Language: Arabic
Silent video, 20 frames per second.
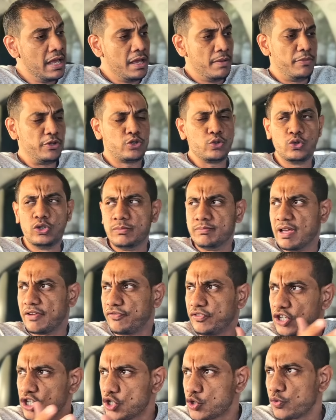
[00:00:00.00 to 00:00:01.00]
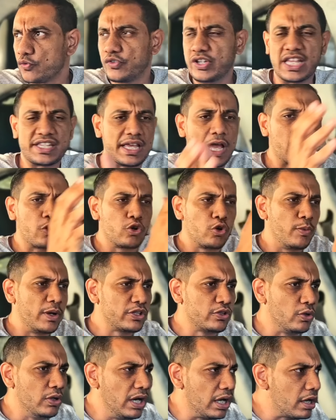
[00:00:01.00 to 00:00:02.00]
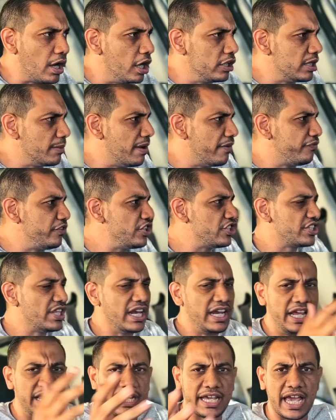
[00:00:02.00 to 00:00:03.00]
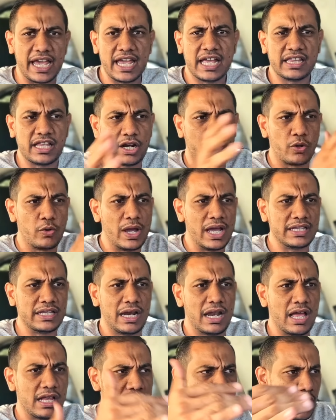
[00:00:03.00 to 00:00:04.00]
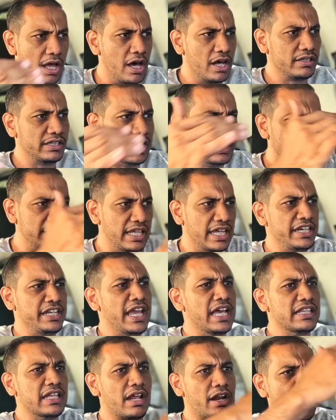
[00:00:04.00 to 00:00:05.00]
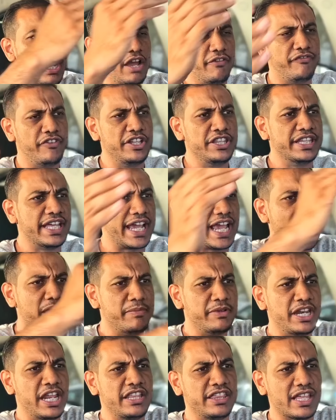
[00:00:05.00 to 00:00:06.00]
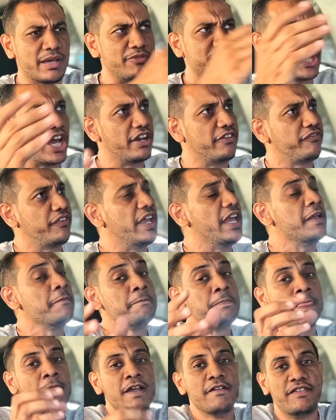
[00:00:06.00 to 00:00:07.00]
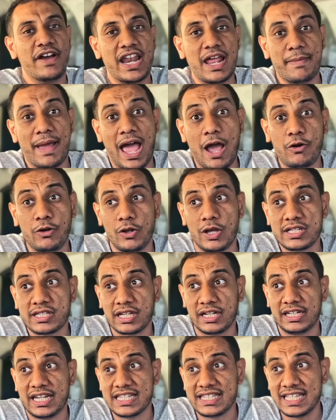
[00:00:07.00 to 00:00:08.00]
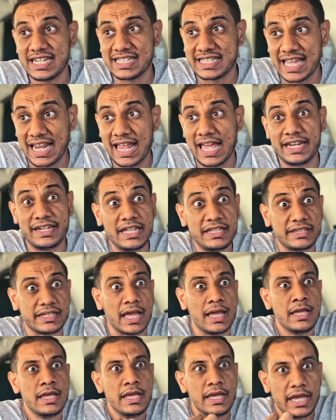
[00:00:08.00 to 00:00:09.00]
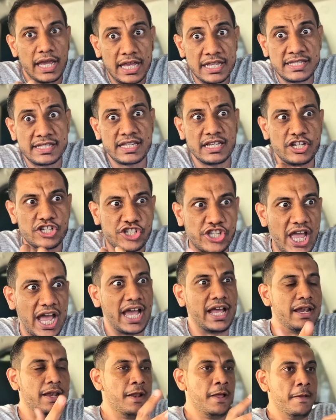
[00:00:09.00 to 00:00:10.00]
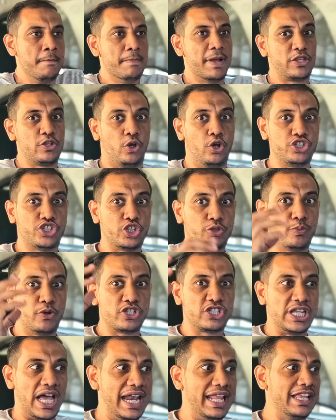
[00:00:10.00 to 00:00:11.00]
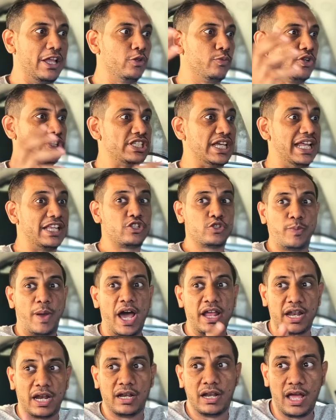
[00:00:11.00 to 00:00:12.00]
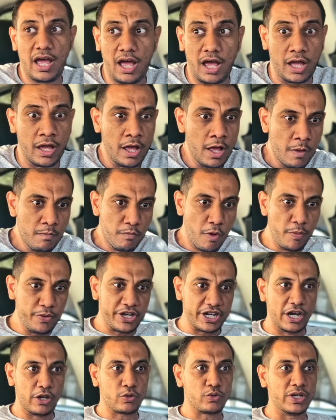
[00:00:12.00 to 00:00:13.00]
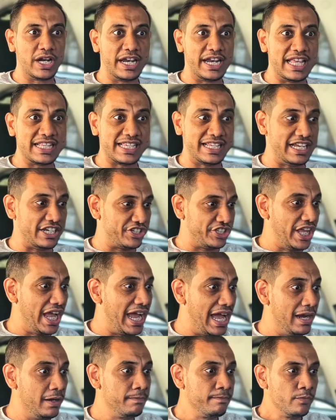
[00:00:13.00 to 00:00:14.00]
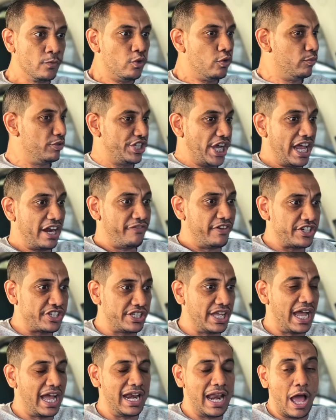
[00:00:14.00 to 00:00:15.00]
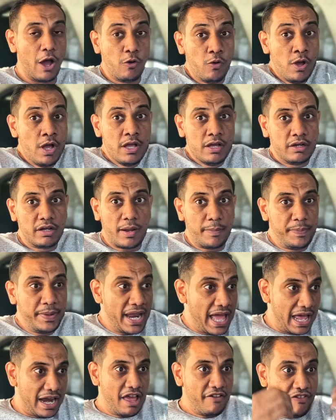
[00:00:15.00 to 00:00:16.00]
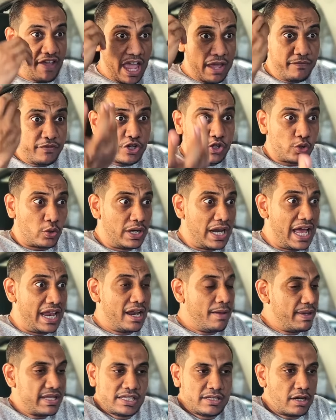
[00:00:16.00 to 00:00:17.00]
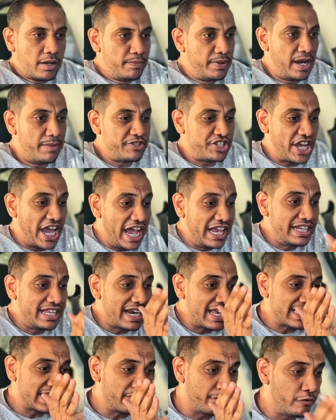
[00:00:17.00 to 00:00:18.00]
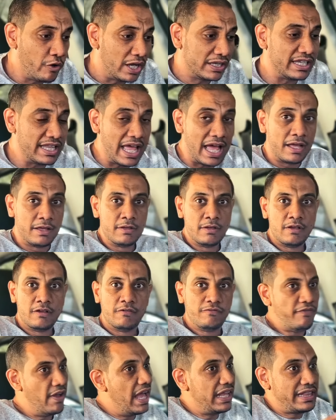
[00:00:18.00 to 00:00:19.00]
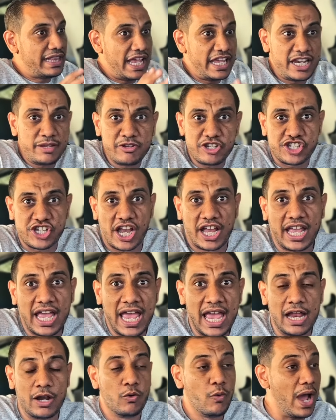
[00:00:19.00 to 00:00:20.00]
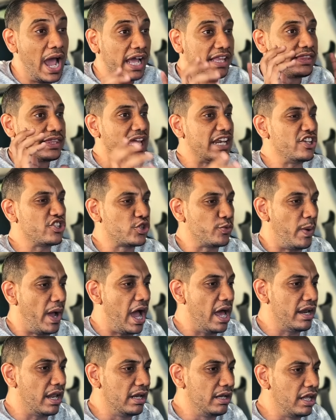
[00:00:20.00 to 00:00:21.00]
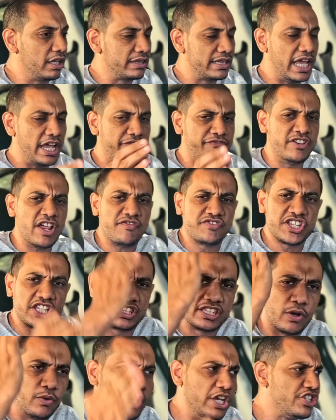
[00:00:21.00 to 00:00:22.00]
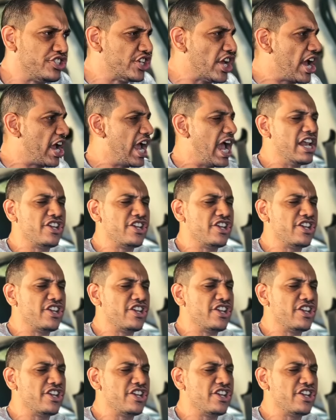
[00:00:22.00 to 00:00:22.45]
بتقول مفيش وفي ناس على الجروبات يقول لك اه ده مفيش ده الحكايه ده الروايه ده الاسعار ده الدنيا ده رايح فين ده جاي منين ده مش عارف ايه فانا بحاول اوصل للناس دي رساله ان انت انزل اشتغل ما تقعدش تبص على ده وتبص على سبحان الله ممكن ان اكون انا نازل اشتغل ومش عارف اشتغل او ربنا انا فاهم في الشغلانه بس ربنا مش جاعل لي رزق في الوقت ده فهتلاقيني مش شغال واحد تاني سبحان الله تلاقيه في نفس التوقيت شغال